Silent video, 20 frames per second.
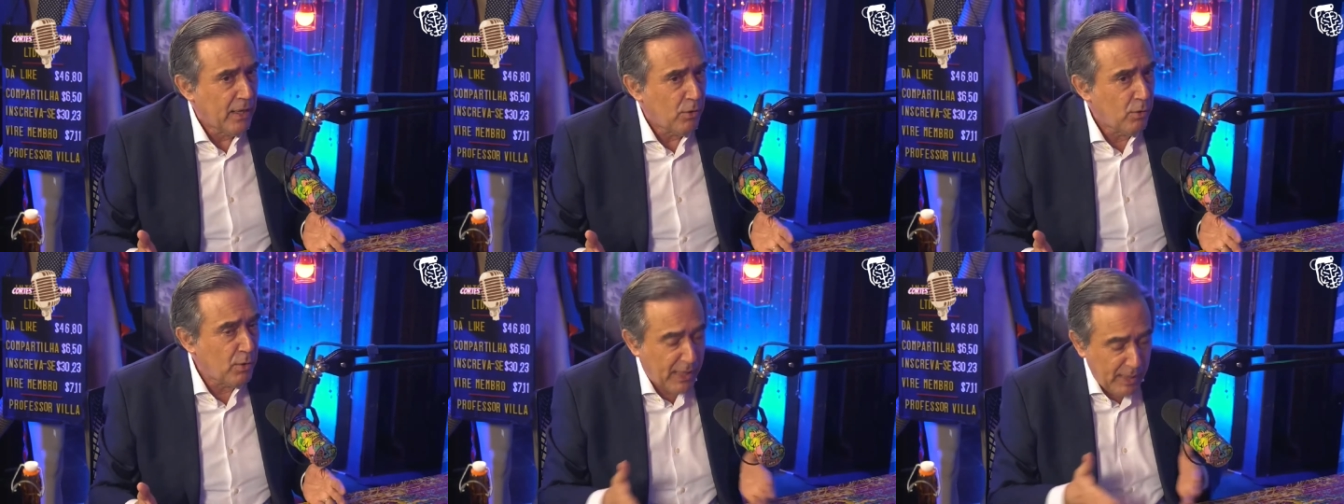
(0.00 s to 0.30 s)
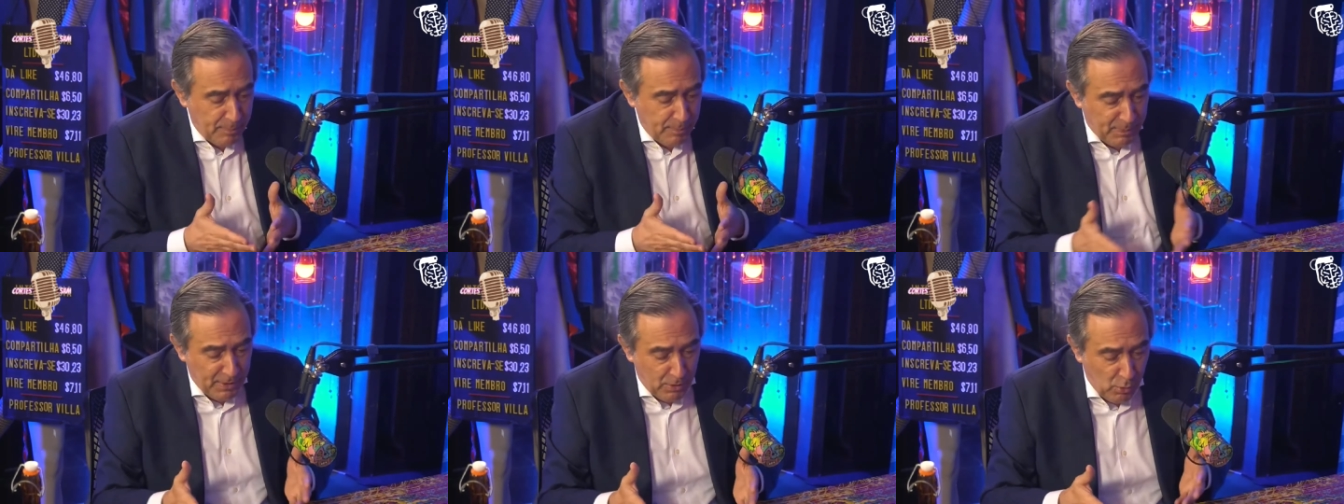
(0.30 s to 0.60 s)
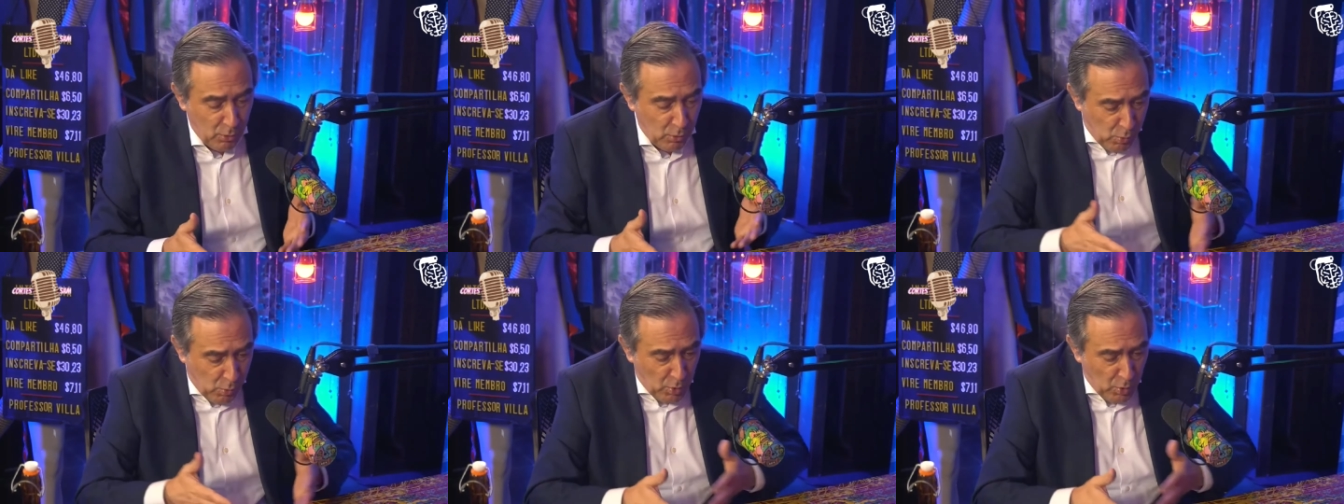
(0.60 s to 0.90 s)
O, cara é,
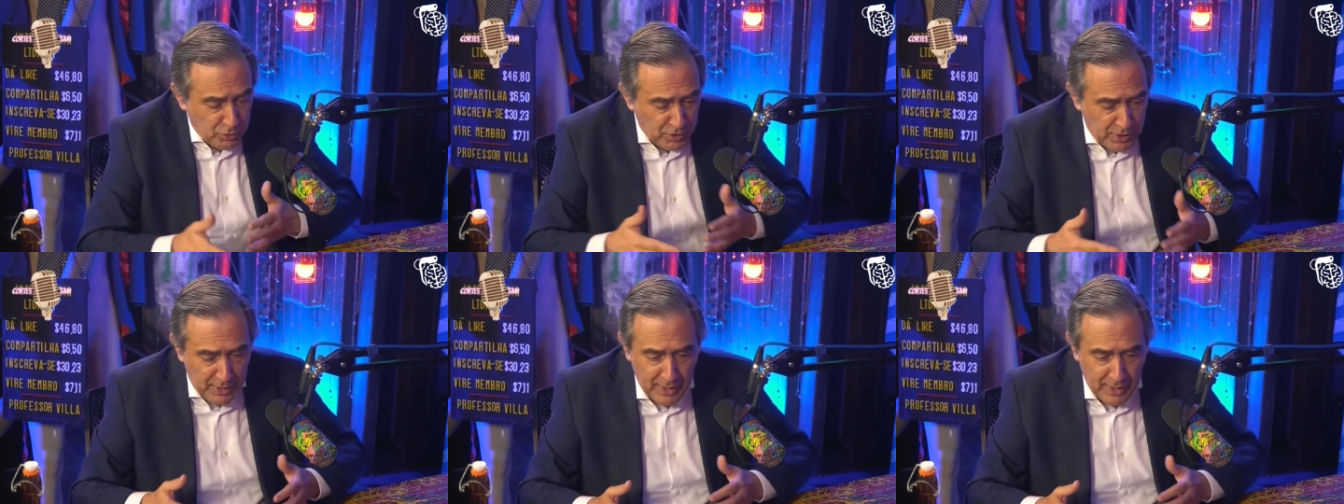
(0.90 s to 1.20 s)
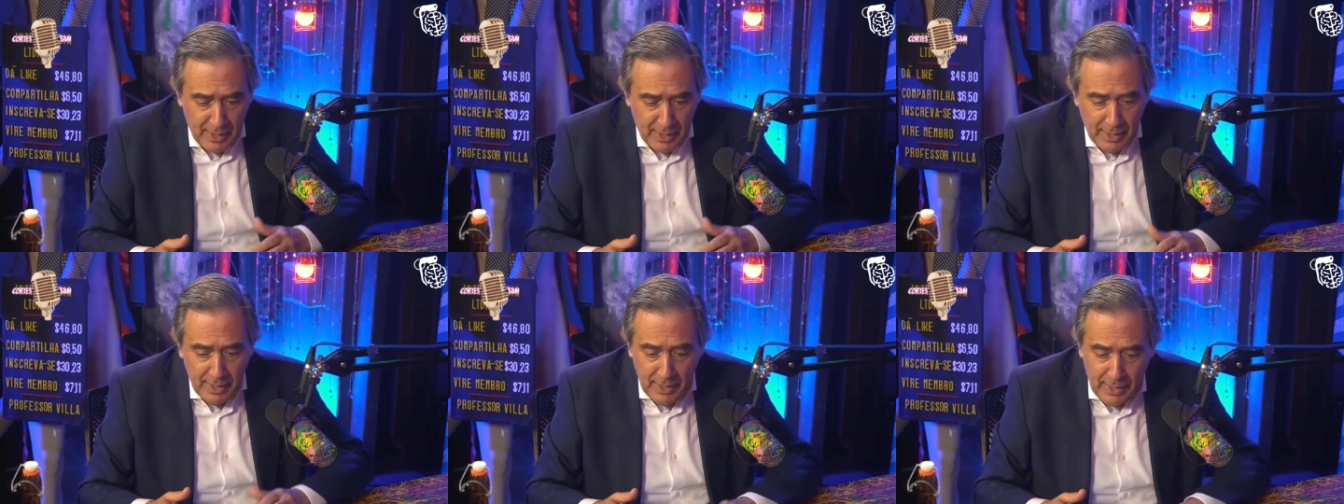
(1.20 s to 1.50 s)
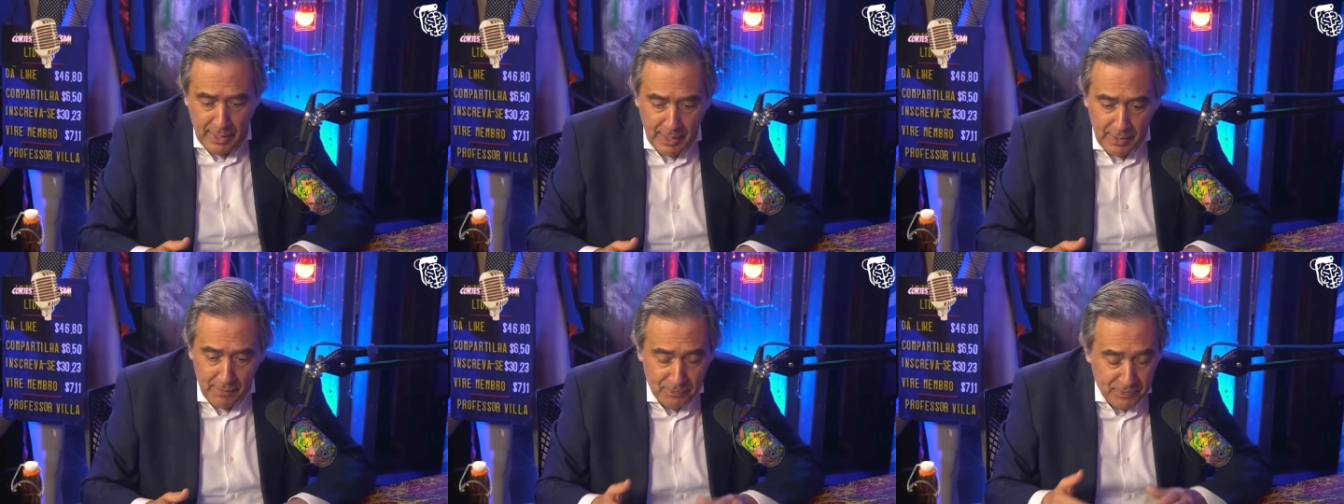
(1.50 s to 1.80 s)
o outro é,
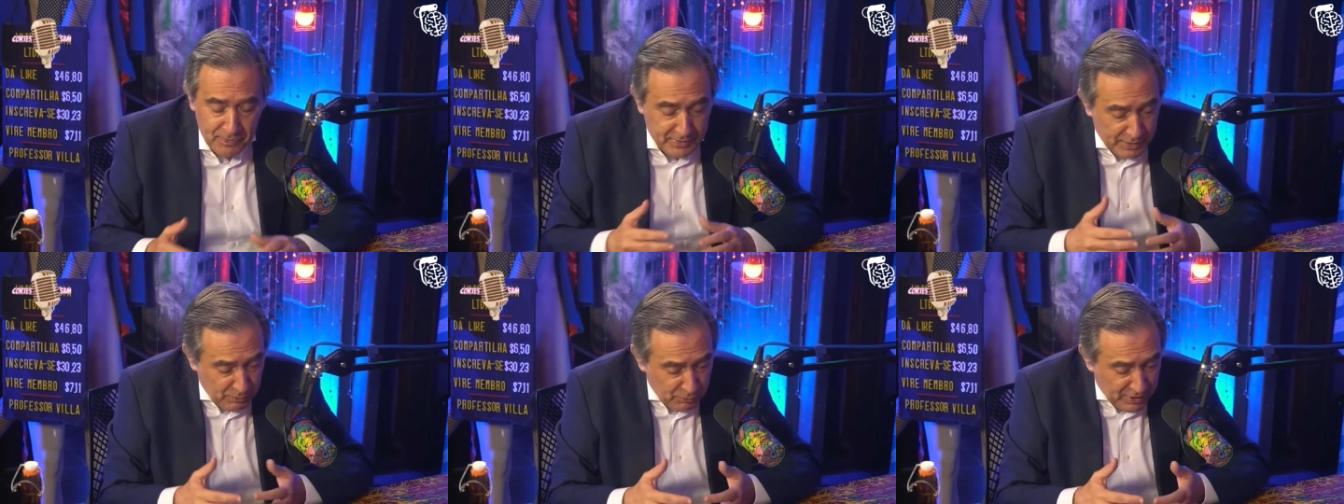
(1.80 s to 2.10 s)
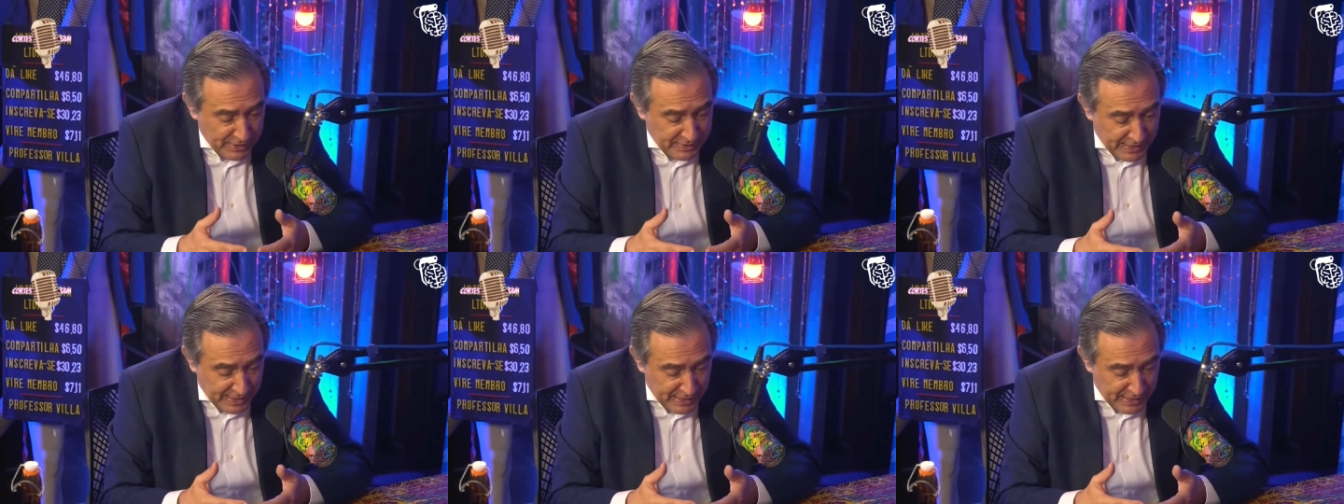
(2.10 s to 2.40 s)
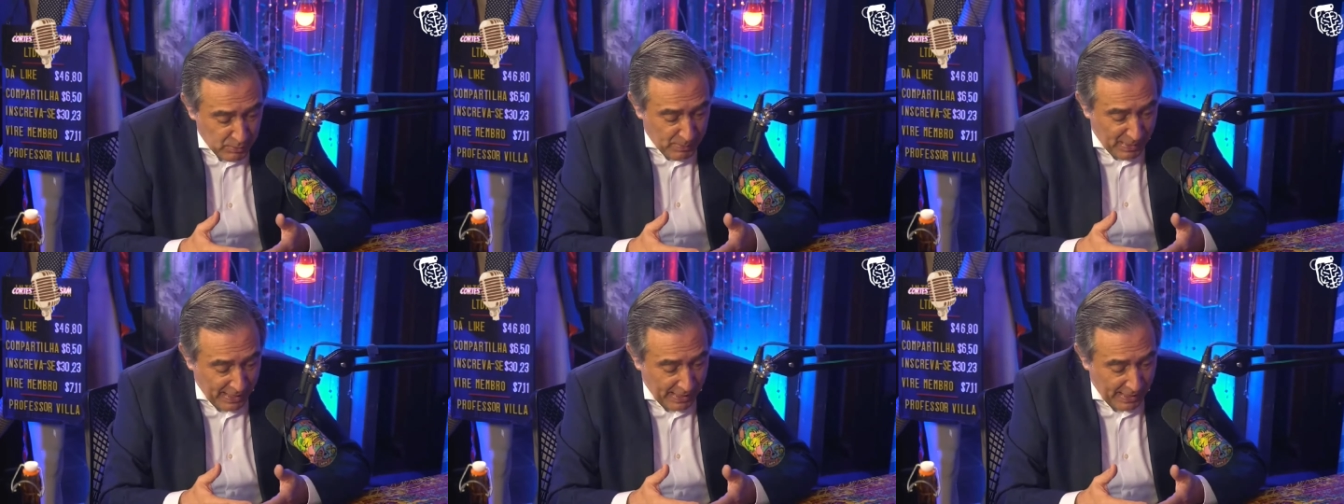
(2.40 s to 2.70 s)
é, Então você
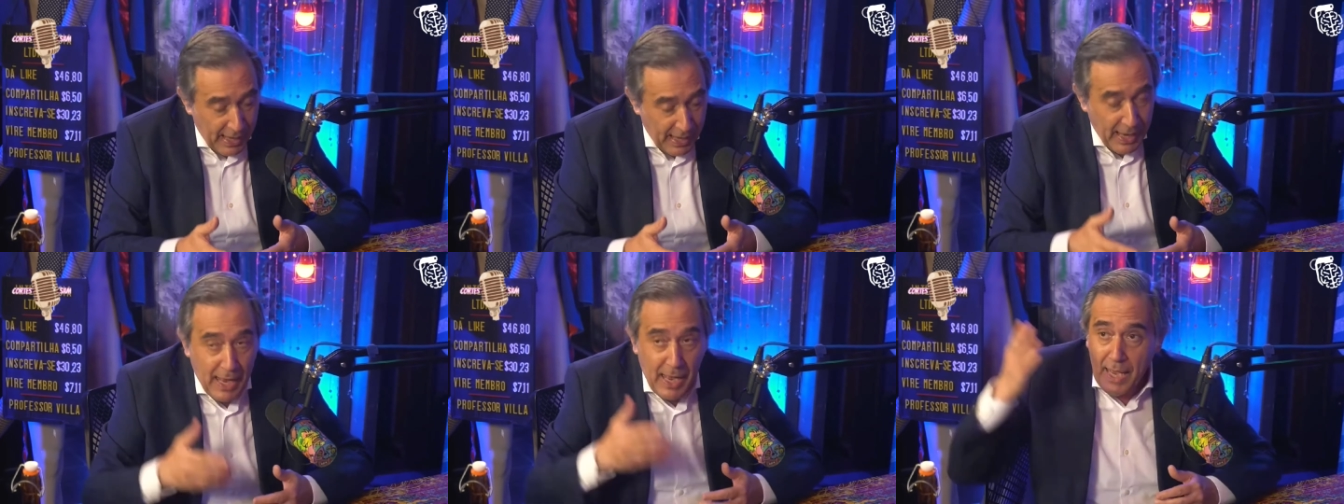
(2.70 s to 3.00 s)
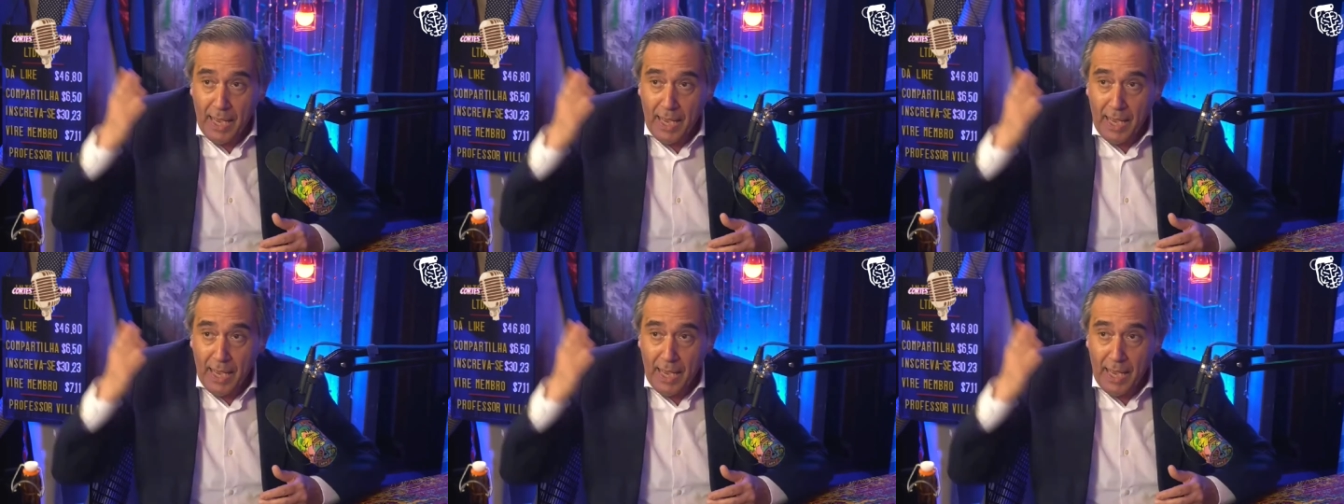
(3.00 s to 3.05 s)
tem uma.